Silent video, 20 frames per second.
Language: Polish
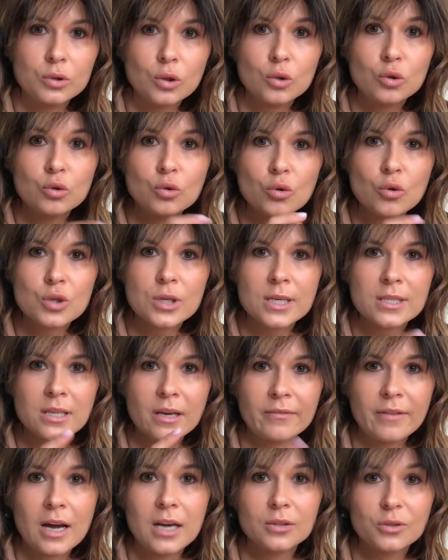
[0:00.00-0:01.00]
to duża
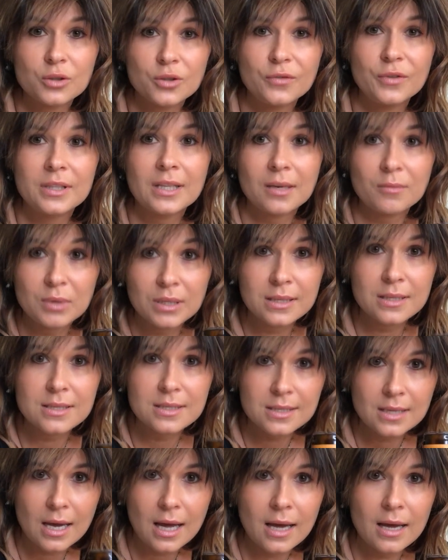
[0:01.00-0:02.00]
zawartość witaminy
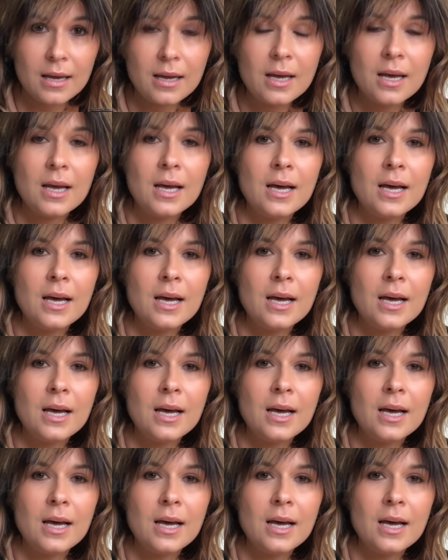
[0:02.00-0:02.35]
C,